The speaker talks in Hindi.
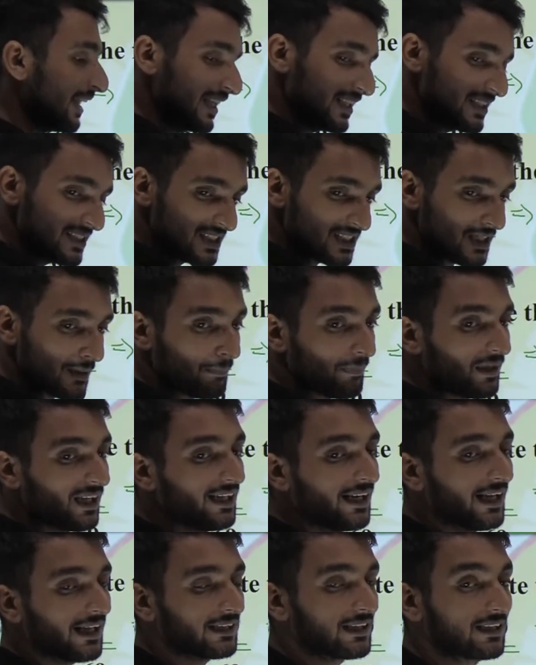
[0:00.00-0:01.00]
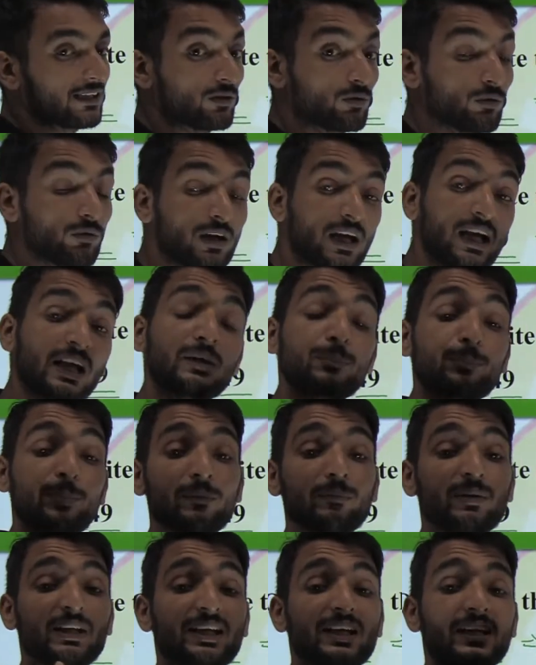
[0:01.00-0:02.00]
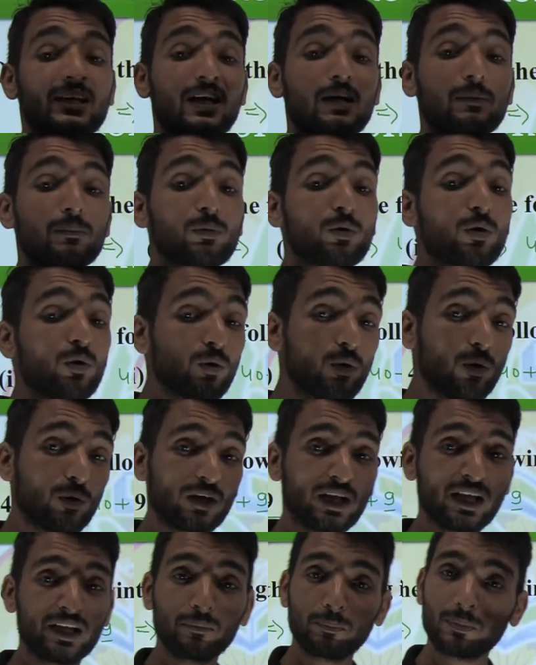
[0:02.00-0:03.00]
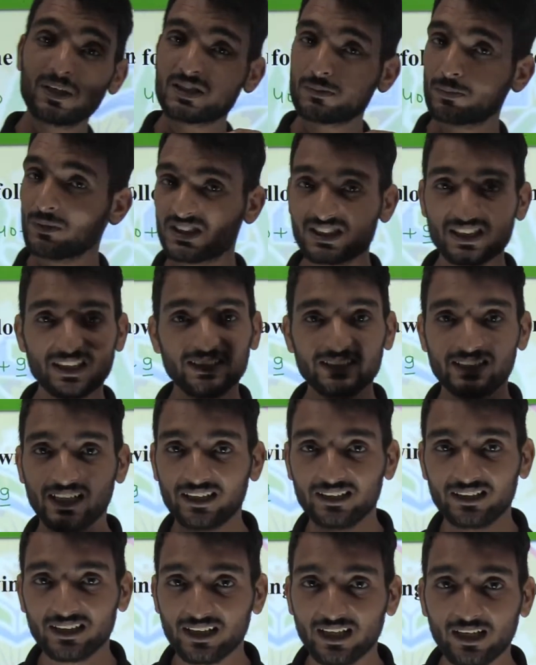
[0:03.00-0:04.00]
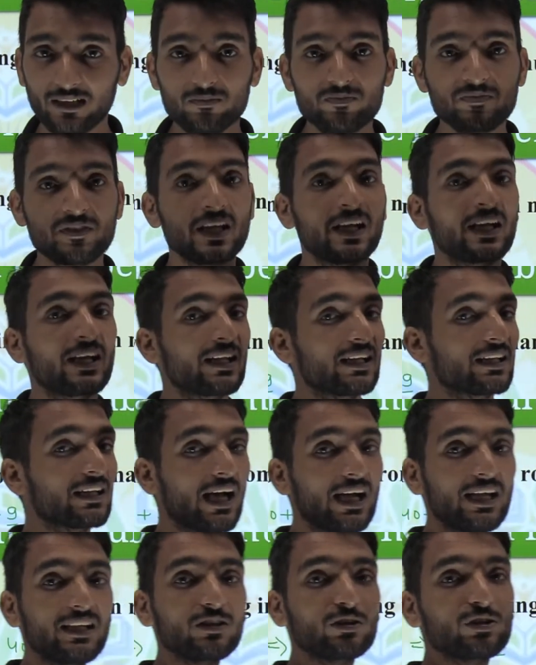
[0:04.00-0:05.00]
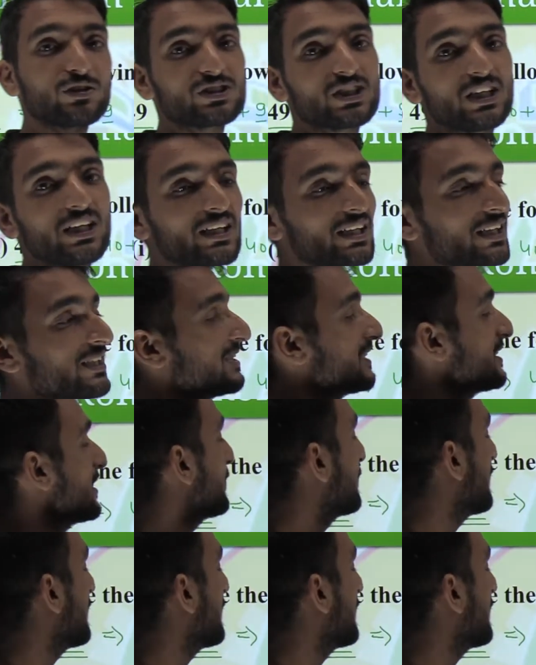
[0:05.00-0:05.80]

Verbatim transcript: 10 से पहले आता है देखो 9 पे मैंने कहा 4 और 9 पे स्पेशली ध्यान देना है नाइन तो सर किससे